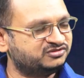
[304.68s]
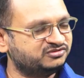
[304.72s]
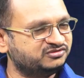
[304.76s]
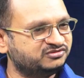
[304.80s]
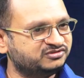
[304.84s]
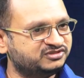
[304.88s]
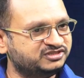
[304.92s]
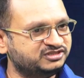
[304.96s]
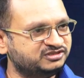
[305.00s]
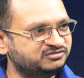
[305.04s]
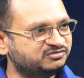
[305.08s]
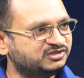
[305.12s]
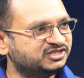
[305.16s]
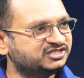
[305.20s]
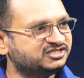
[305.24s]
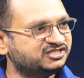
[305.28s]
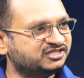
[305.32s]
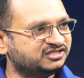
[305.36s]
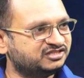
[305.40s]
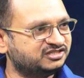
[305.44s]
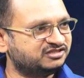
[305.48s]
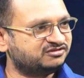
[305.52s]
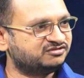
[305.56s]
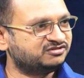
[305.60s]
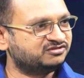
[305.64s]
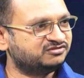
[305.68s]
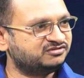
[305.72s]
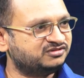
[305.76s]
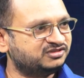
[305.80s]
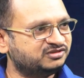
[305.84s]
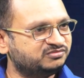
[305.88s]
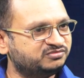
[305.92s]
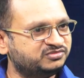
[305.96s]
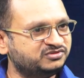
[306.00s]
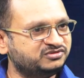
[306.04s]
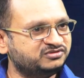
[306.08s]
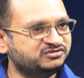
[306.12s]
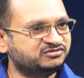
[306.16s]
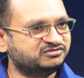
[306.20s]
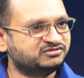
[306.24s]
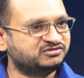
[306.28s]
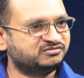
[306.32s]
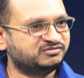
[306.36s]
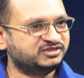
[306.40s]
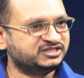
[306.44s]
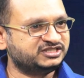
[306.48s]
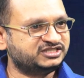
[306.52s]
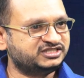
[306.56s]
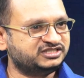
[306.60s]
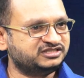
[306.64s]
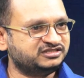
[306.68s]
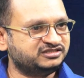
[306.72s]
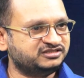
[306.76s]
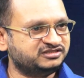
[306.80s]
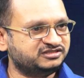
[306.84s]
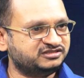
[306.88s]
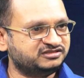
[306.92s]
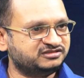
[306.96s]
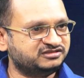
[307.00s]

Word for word: సో సినిమా చేద్దాం అనుకున్నప్పుడు ఒక మంచి